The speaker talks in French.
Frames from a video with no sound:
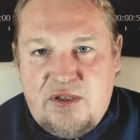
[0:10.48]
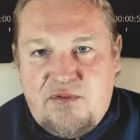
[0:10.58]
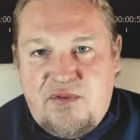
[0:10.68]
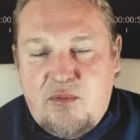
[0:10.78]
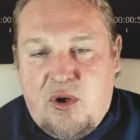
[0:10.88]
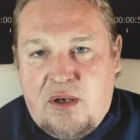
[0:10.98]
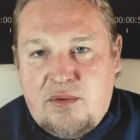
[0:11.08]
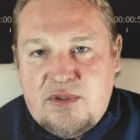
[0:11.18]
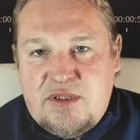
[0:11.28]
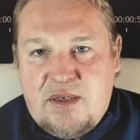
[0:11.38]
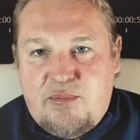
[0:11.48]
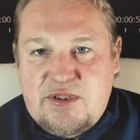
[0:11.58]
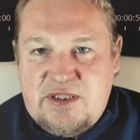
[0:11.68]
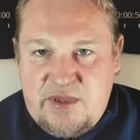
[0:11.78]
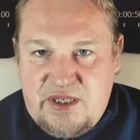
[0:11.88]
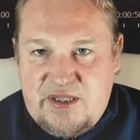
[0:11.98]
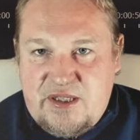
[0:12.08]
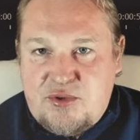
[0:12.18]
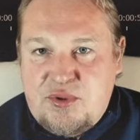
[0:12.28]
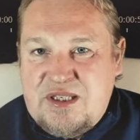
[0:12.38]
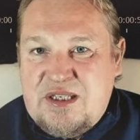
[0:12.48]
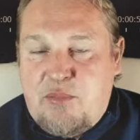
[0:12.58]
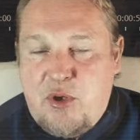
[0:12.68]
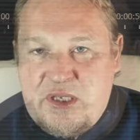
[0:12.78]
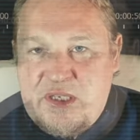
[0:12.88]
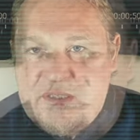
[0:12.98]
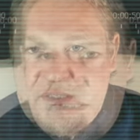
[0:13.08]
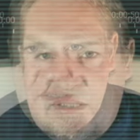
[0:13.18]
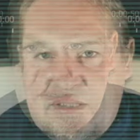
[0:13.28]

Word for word: de Filmora 11, la possibilité d'ajouter des plugins. Ces